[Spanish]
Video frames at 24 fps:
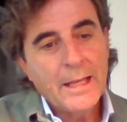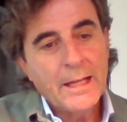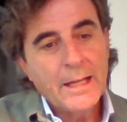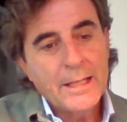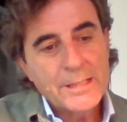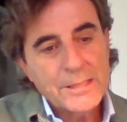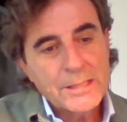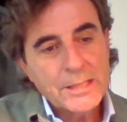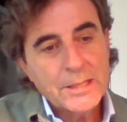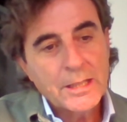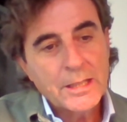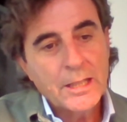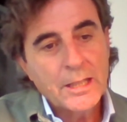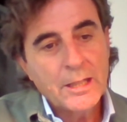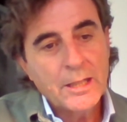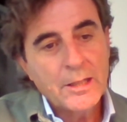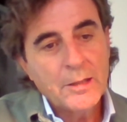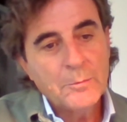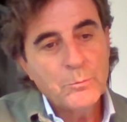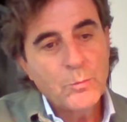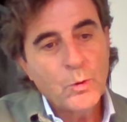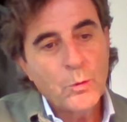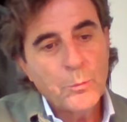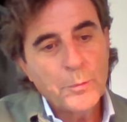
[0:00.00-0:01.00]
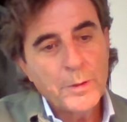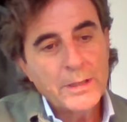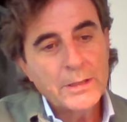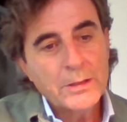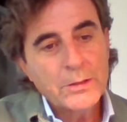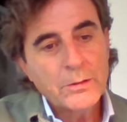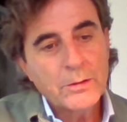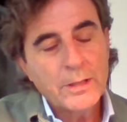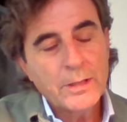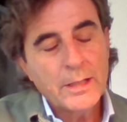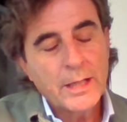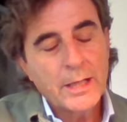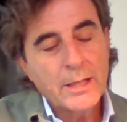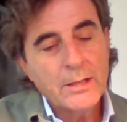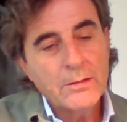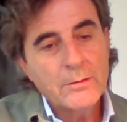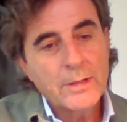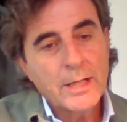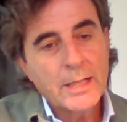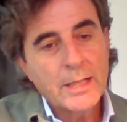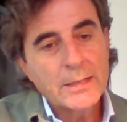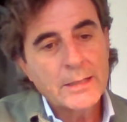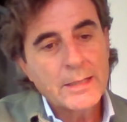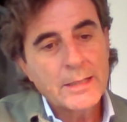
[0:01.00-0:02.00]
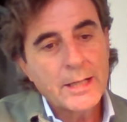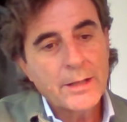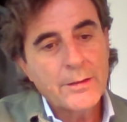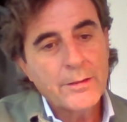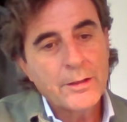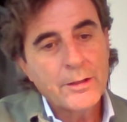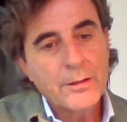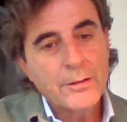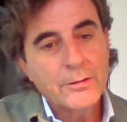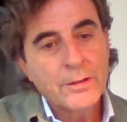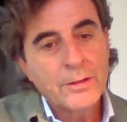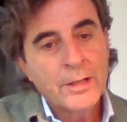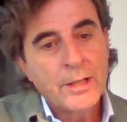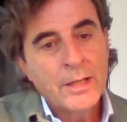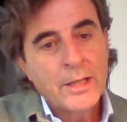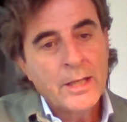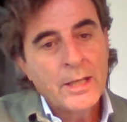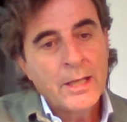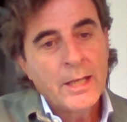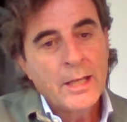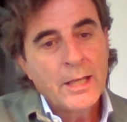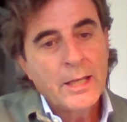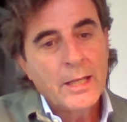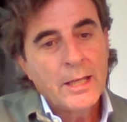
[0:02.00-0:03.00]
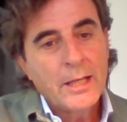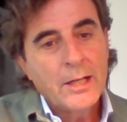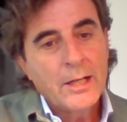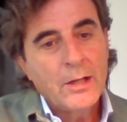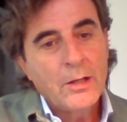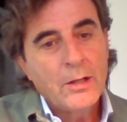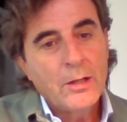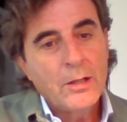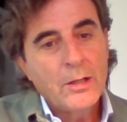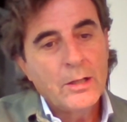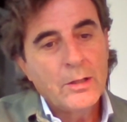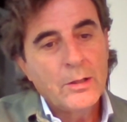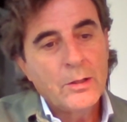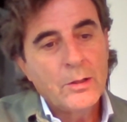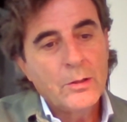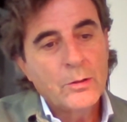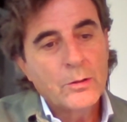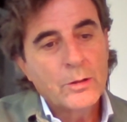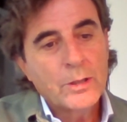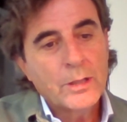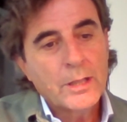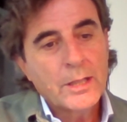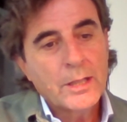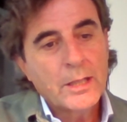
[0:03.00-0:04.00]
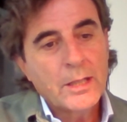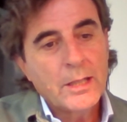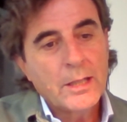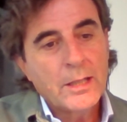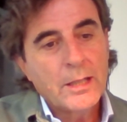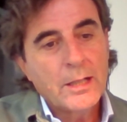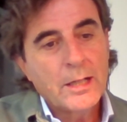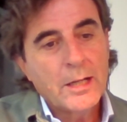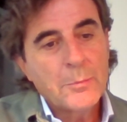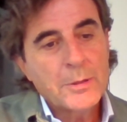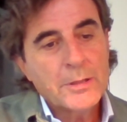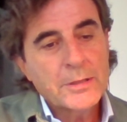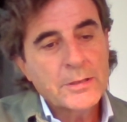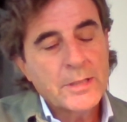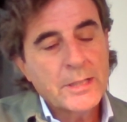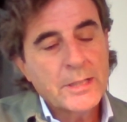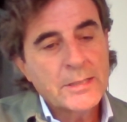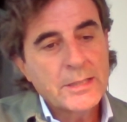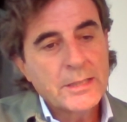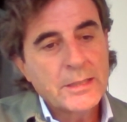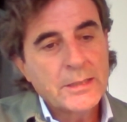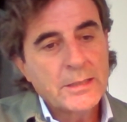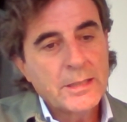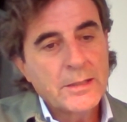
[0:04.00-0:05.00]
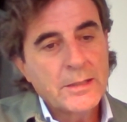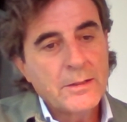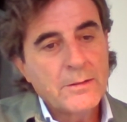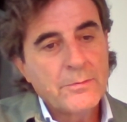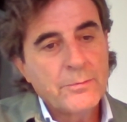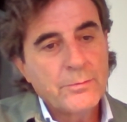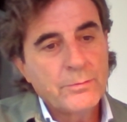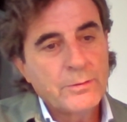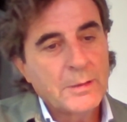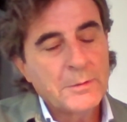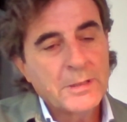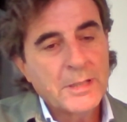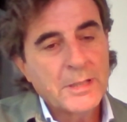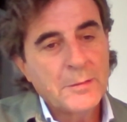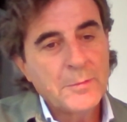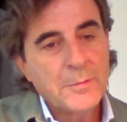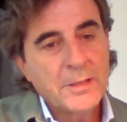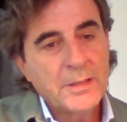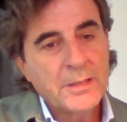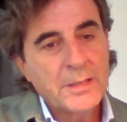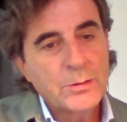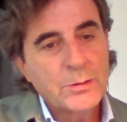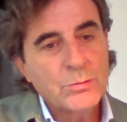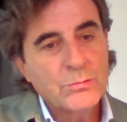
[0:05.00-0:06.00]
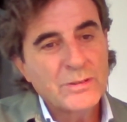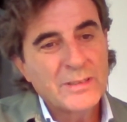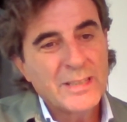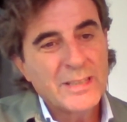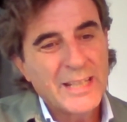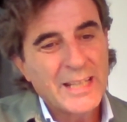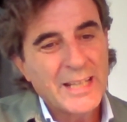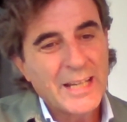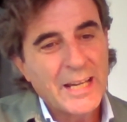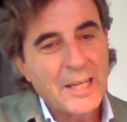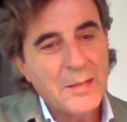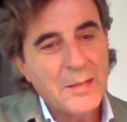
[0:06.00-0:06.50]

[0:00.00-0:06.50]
en ese momento en el que hay una alteración, lo que la persona siente fundamentalmente es un